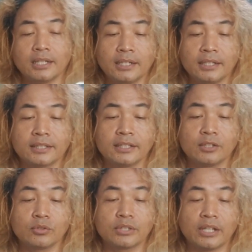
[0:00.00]
Ini di
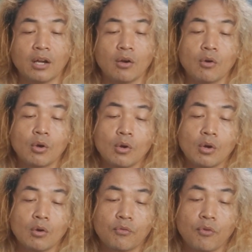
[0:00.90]
sini tulisannya
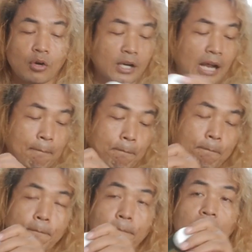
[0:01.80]
4 cup
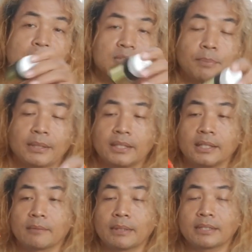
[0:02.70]

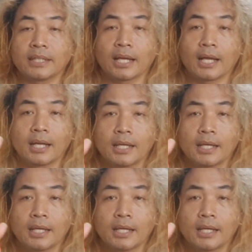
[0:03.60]
seperti ini kemasannya